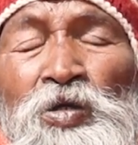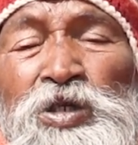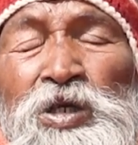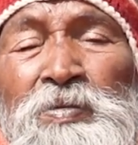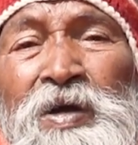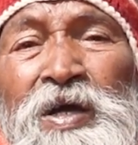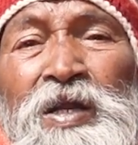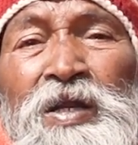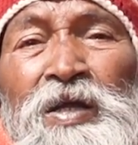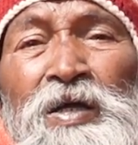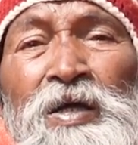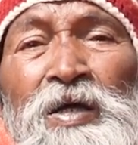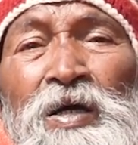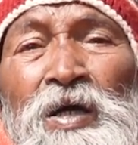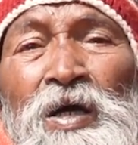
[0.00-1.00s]
শিবের
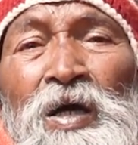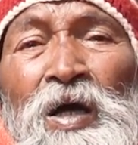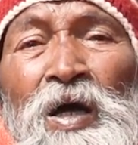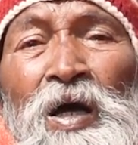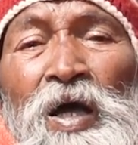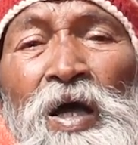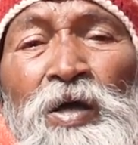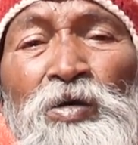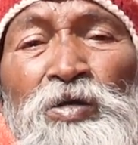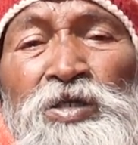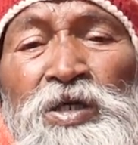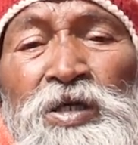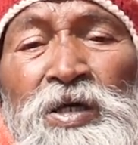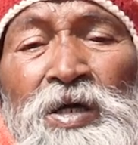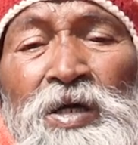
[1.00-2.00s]
এই
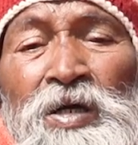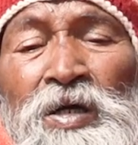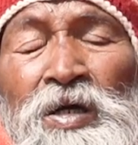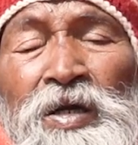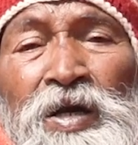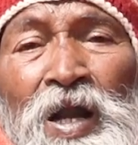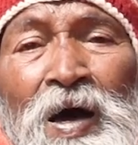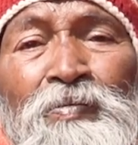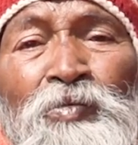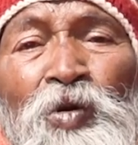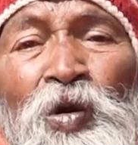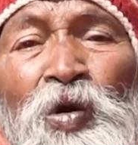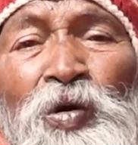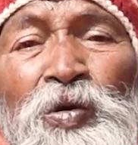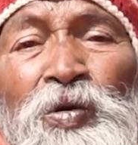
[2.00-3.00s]
হচ্ছে
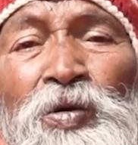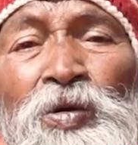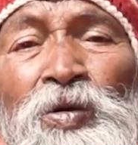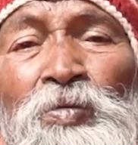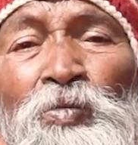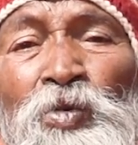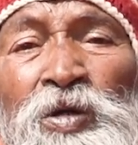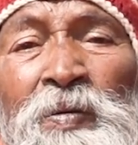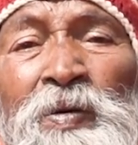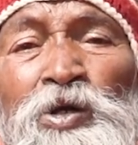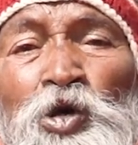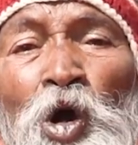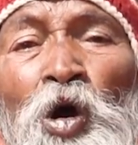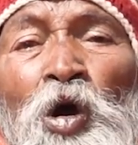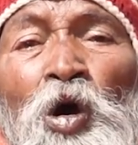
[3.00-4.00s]
নামগুলোর
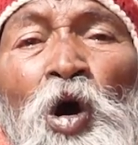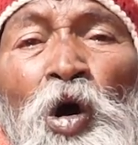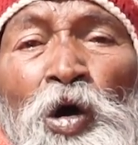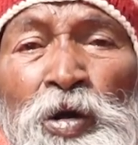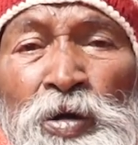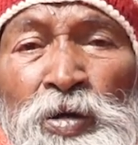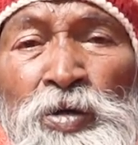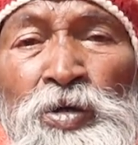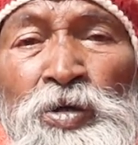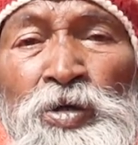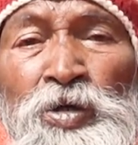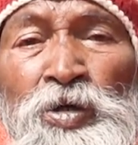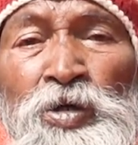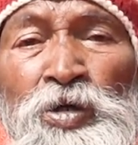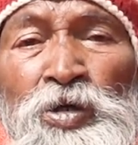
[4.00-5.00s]
মোটামুটি শঙ্কর
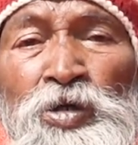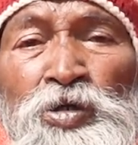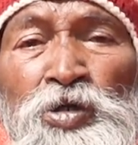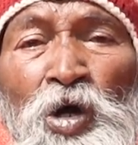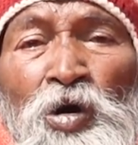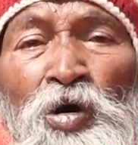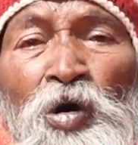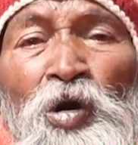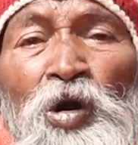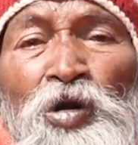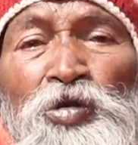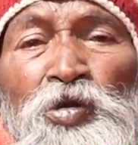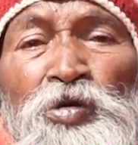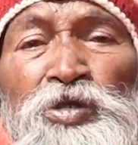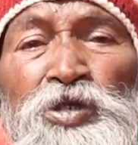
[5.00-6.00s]
শঙ্কর
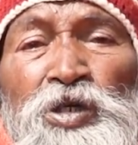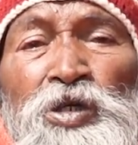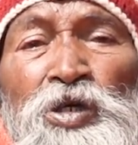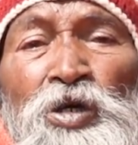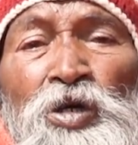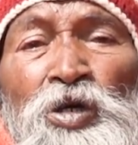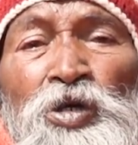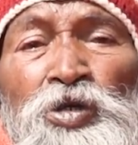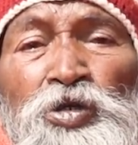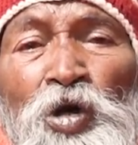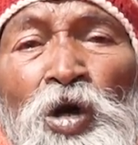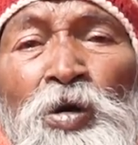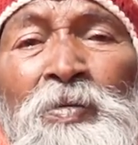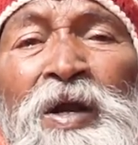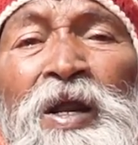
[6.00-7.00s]
অর্থ হচ্ছে
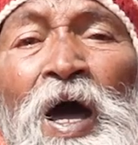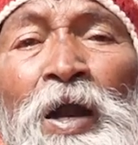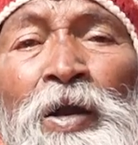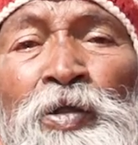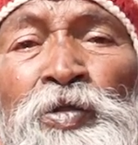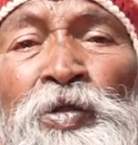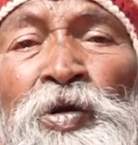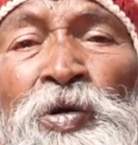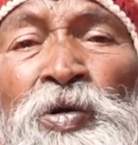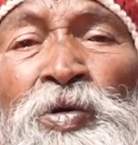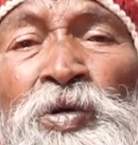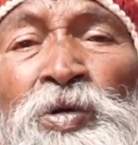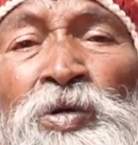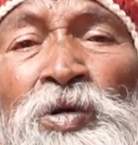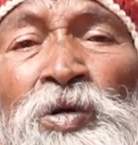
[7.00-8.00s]
সং মানে আনন্দ
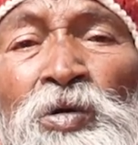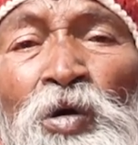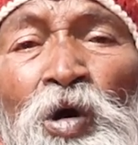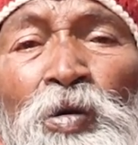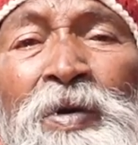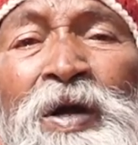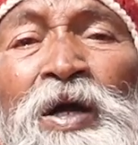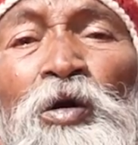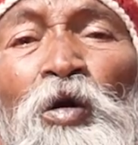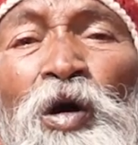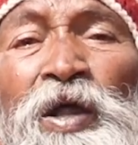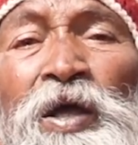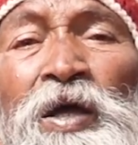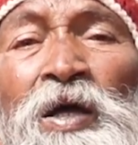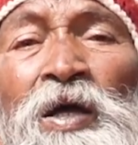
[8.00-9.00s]
কর মানে
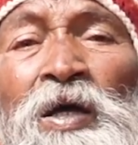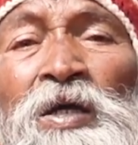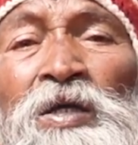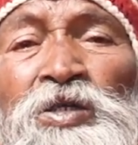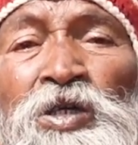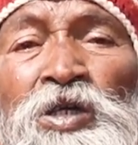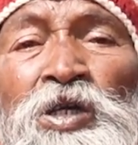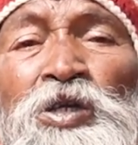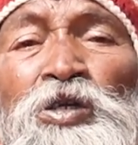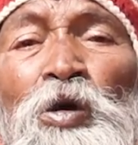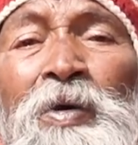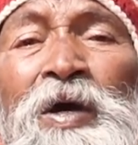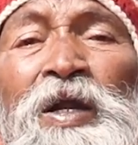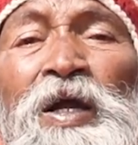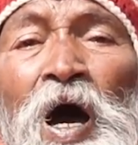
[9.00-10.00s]
করে যিনি
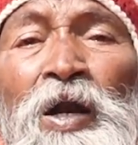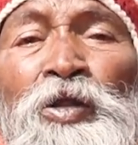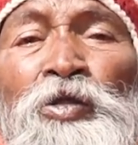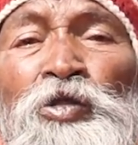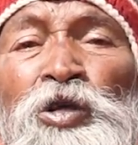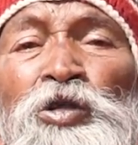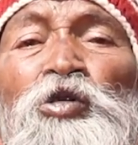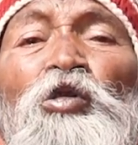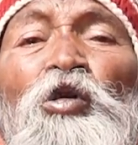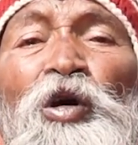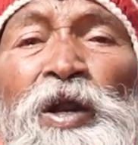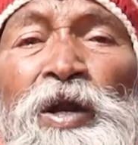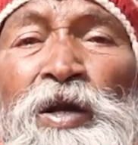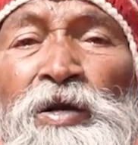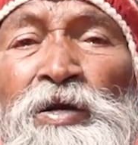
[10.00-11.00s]
সবাই আনন্দিত
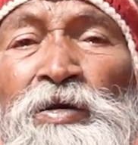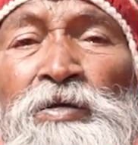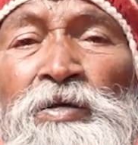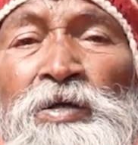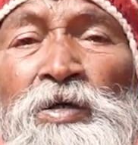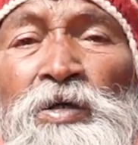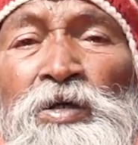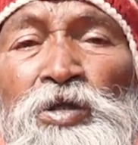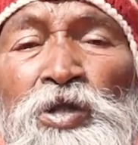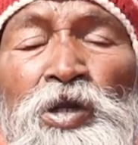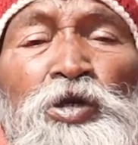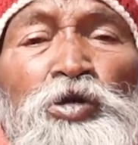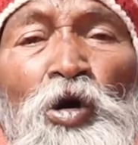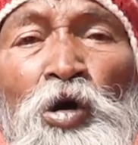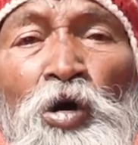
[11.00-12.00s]
করেন
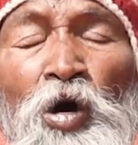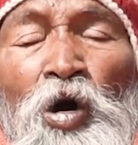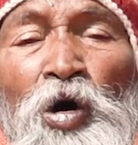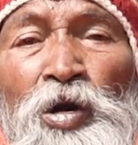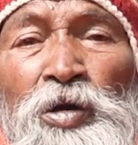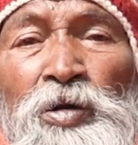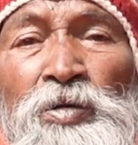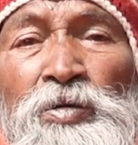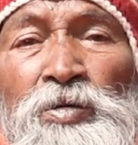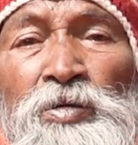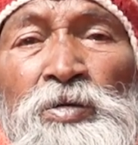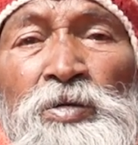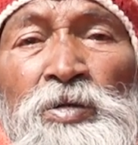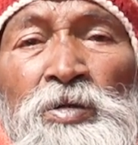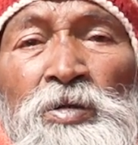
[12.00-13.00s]
তিনি শঙ্কর
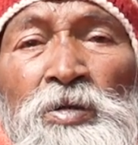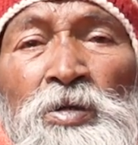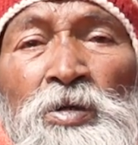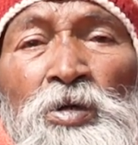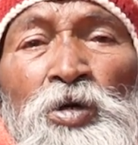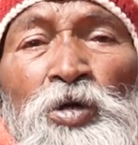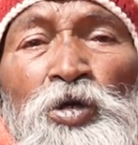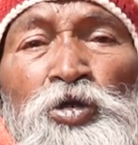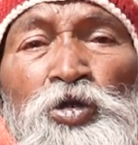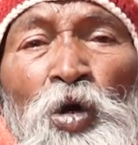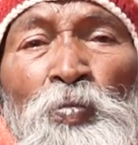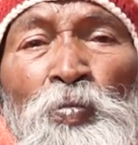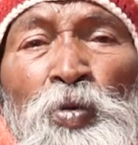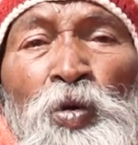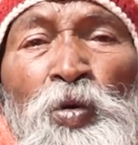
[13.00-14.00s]

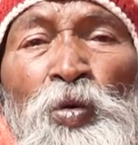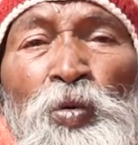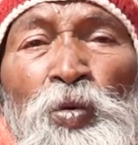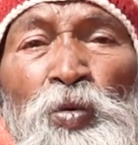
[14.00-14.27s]
শম্ভু